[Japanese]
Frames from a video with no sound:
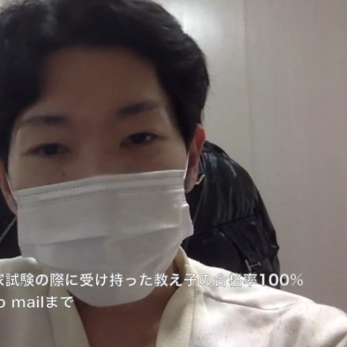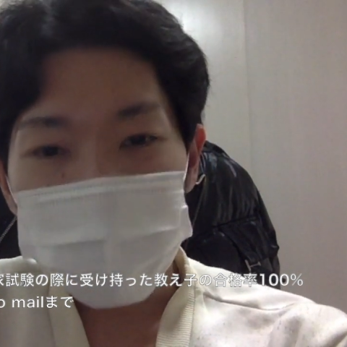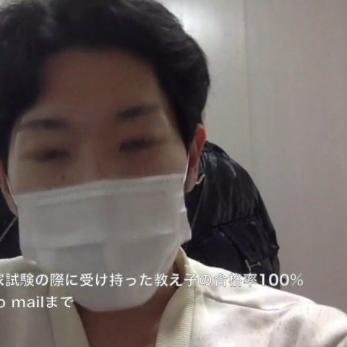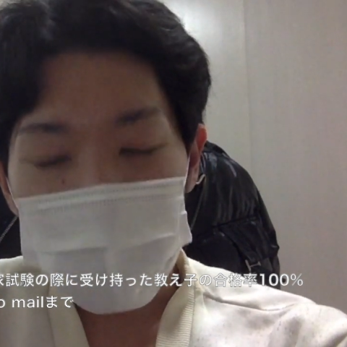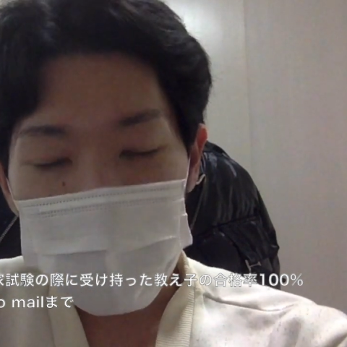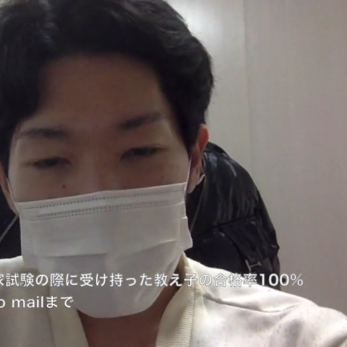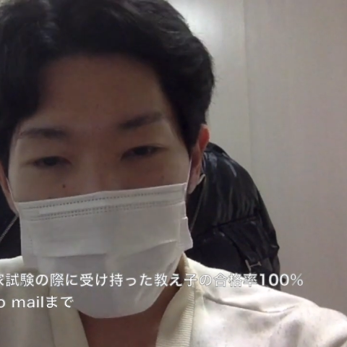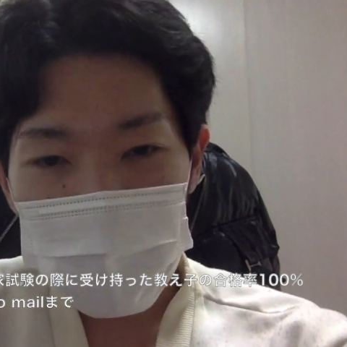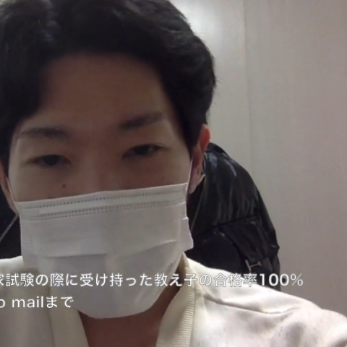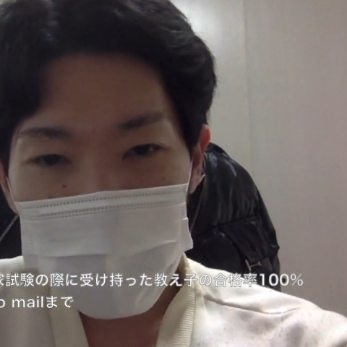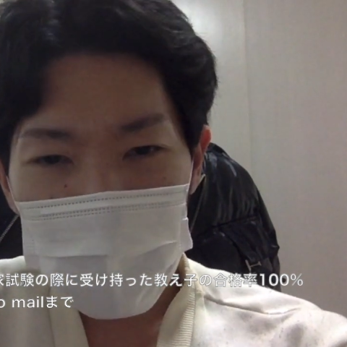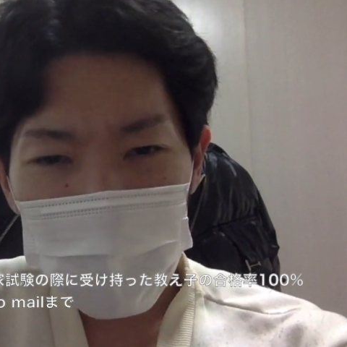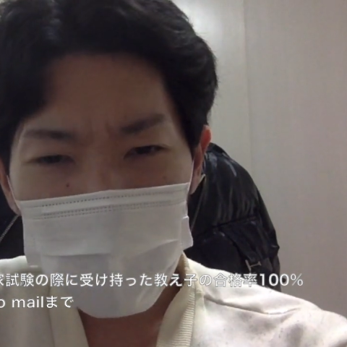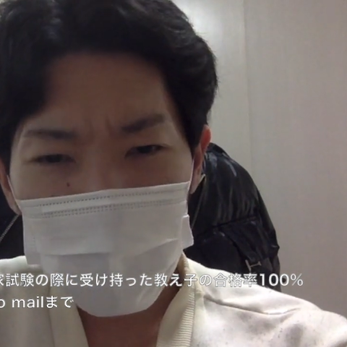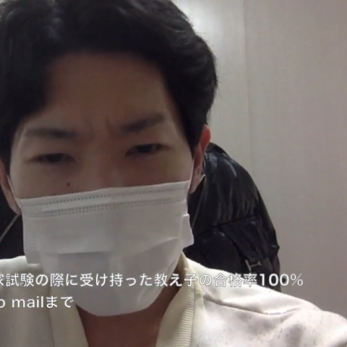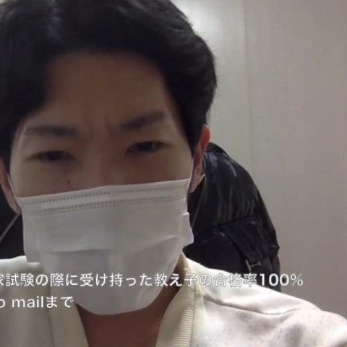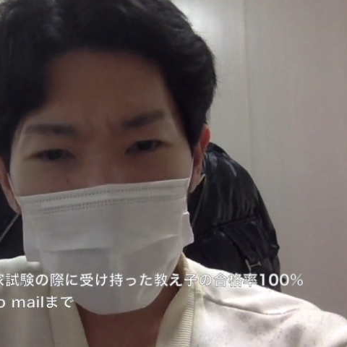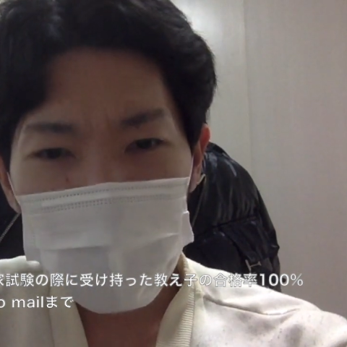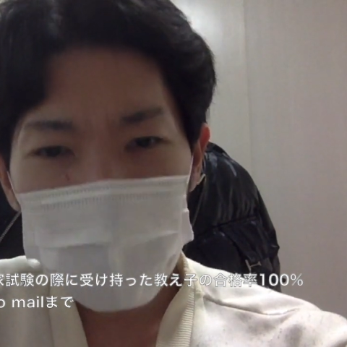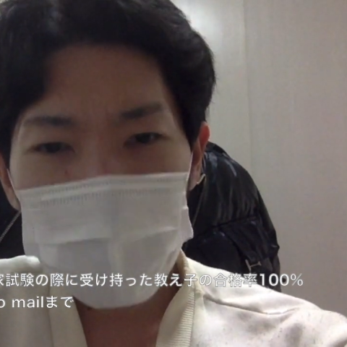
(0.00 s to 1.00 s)
まあ、実際こ
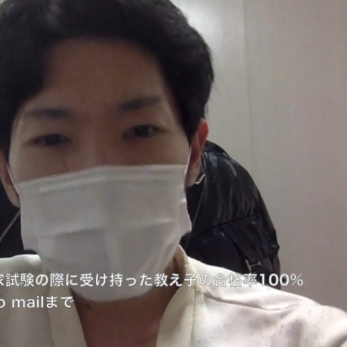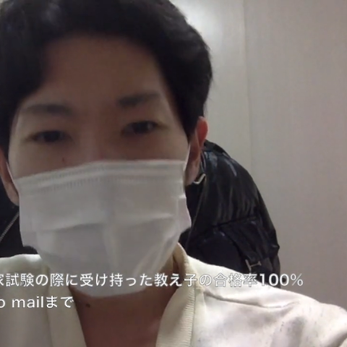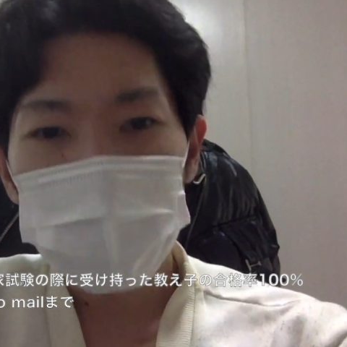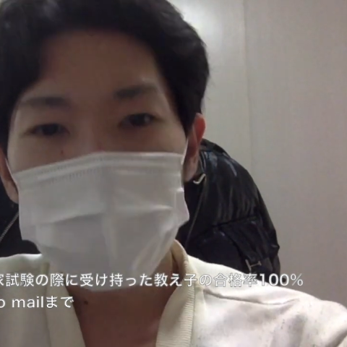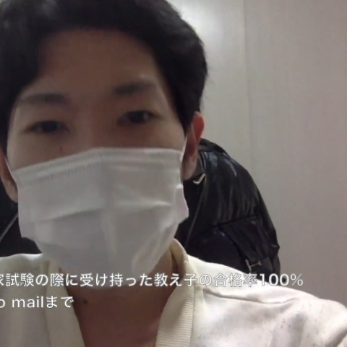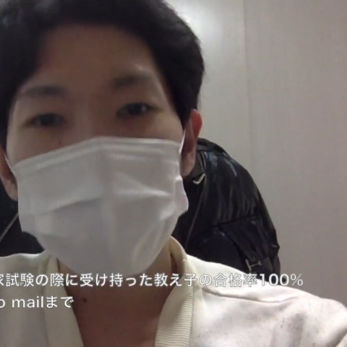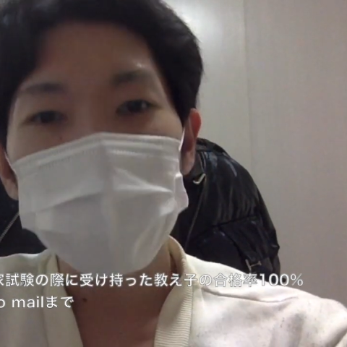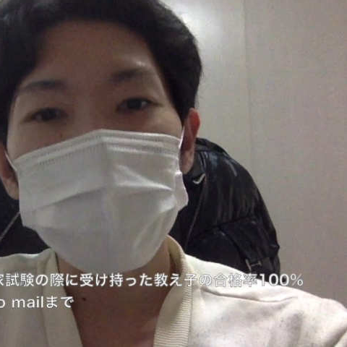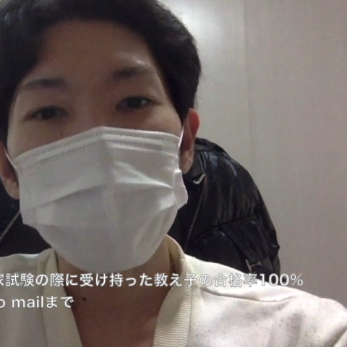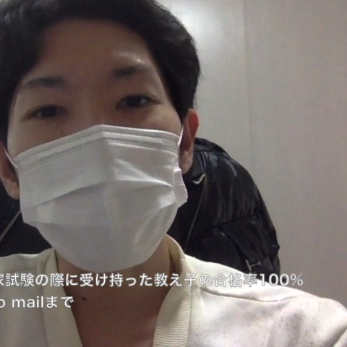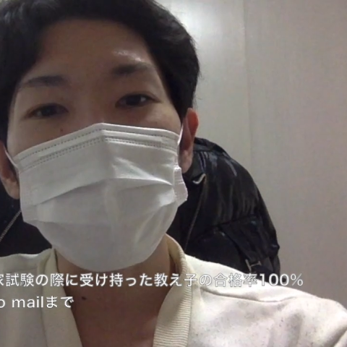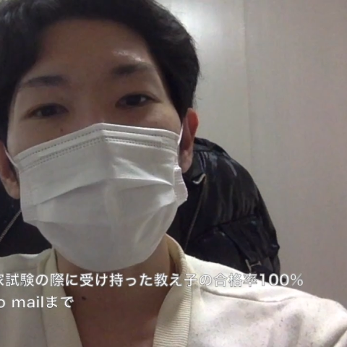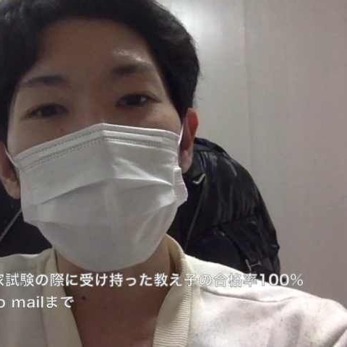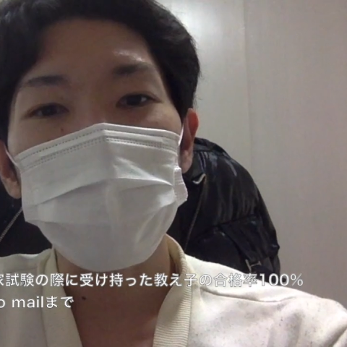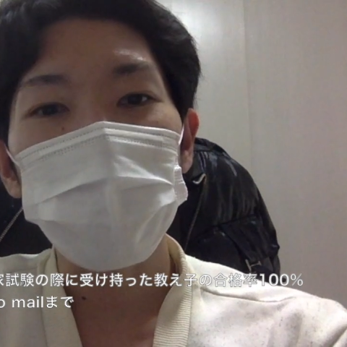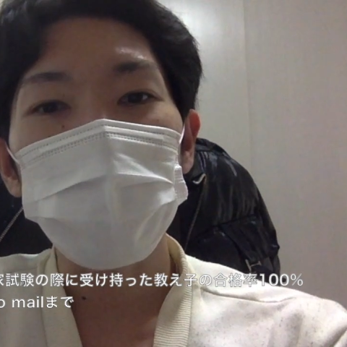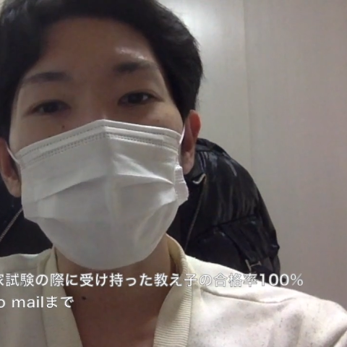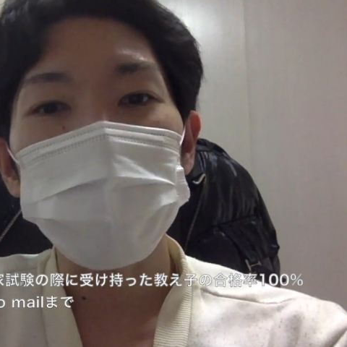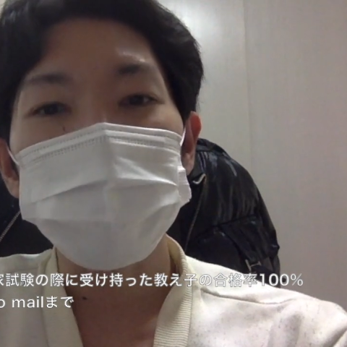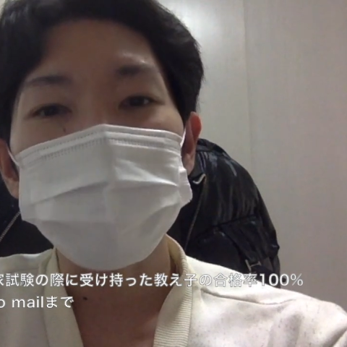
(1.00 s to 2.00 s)
の期間になってくる
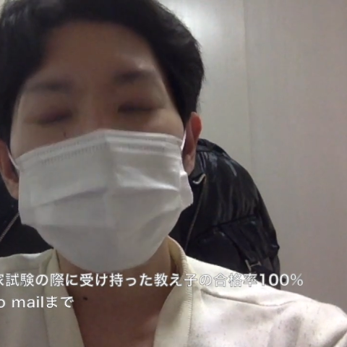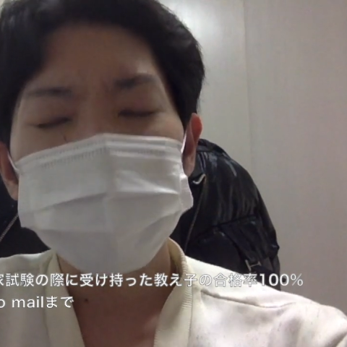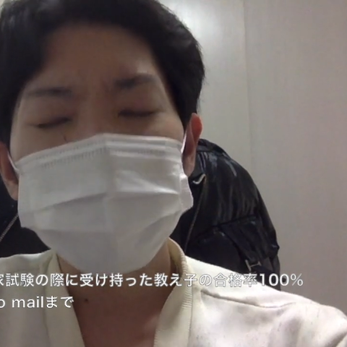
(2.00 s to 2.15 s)
と、